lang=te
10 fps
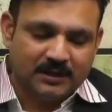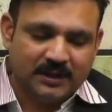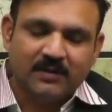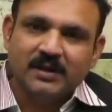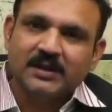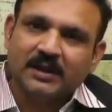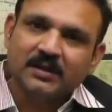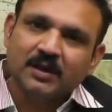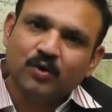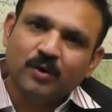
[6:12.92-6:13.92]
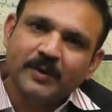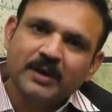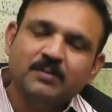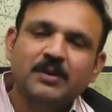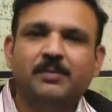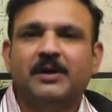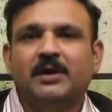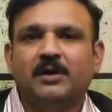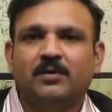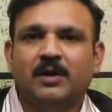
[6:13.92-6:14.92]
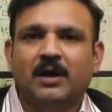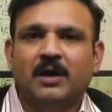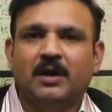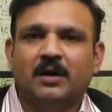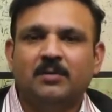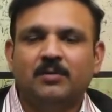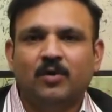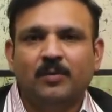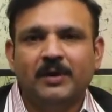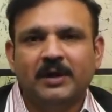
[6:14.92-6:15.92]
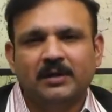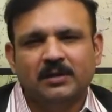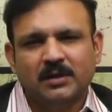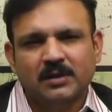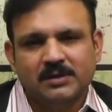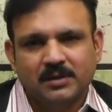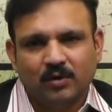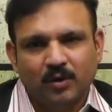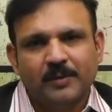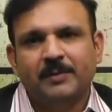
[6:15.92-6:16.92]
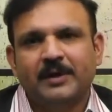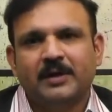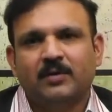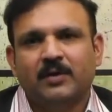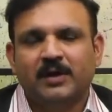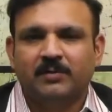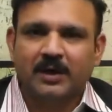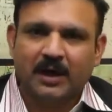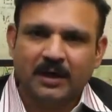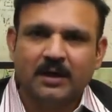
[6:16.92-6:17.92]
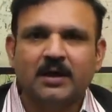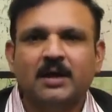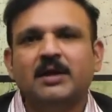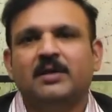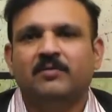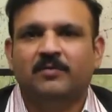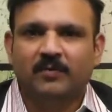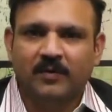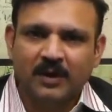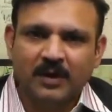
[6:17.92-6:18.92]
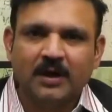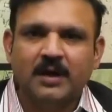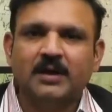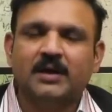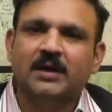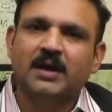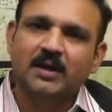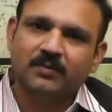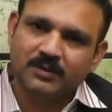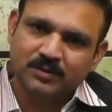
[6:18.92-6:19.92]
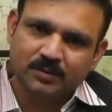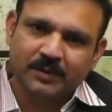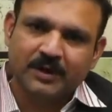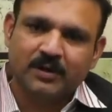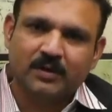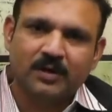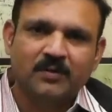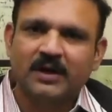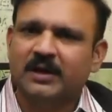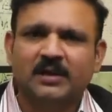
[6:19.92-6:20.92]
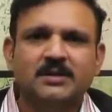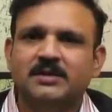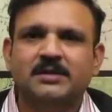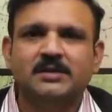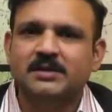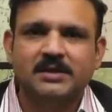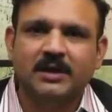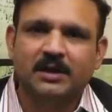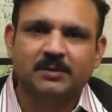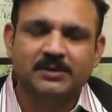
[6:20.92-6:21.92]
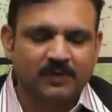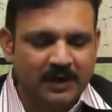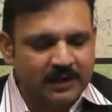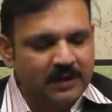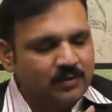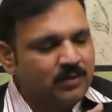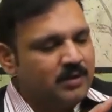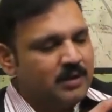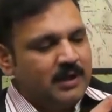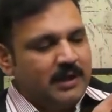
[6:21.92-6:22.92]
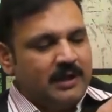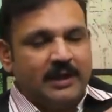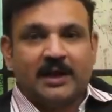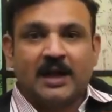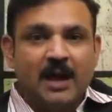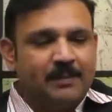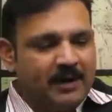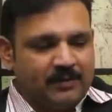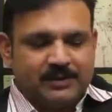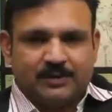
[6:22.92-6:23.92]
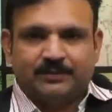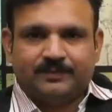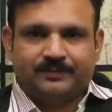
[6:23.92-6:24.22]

తర్వాత ఎంత లోపలికి మీరు పెట్టినా కూడా అంగం లోపలికి ఎంత లోపల పెట్టినా కూడా ఈవెన్ అంగం కానీ వేలు కానీ ఎలాంటి వస్తువు పెట్టినా కూడా వాళ్ళకి ఎంత సెన్సేషన్ ఏం కనిపించదు వాళ్ళకి ఇది ఈ రాపిడ్ అవసరం